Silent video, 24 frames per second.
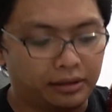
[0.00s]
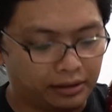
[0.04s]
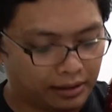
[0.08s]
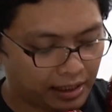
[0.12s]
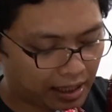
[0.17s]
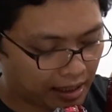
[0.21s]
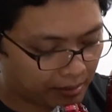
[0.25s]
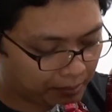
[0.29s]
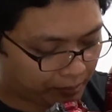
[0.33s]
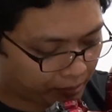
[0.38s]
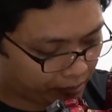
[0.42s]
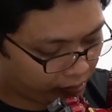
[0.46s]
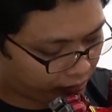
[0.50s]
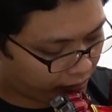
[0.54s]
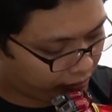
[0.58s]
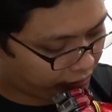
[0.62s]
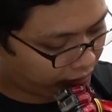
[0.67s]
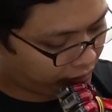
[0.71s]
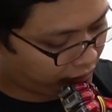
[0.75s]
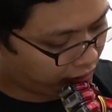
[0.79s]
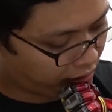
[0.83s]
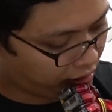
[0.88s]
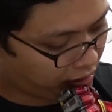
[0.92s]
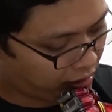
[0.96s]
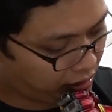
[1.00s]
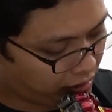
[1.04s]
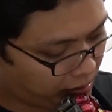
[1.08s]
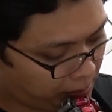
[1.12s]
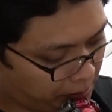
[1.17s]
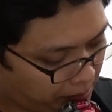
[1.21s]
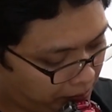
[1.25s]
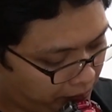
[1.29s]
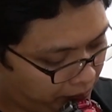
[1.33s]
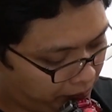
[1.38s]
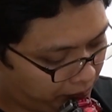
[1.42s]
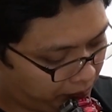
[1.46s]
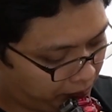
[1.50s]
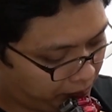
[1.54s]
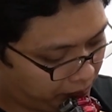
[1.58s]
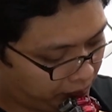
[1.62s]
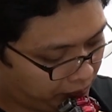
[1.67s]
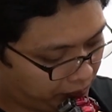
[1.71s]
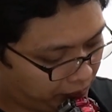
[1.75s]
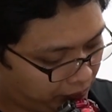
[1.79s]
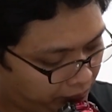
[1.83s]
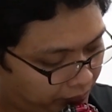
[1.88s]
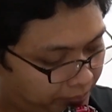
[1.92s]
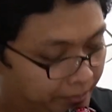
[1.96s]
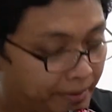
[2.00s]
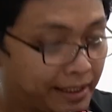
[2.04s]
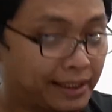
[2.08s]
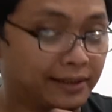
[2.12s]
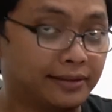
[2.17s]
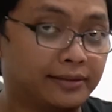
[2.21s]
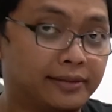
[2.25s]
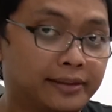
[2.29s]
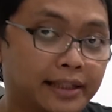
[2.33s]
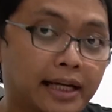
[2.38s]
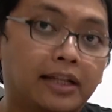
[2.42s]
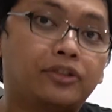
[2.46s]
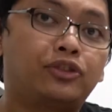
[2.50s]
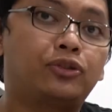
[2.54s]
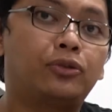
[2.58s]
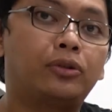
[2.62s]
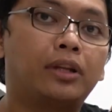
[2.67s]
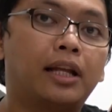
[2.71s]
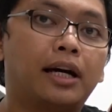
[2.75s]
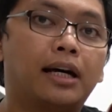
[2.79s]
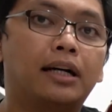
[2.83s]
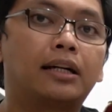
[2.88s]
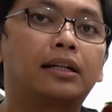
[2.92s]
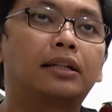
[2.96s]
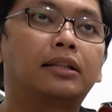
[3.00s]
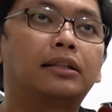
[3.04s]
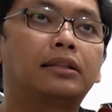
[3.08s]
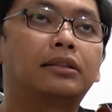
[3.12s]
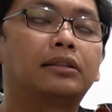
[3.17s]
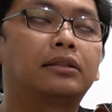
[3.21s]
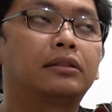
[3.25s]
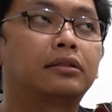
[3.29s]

Tapos, um, parang statue lang.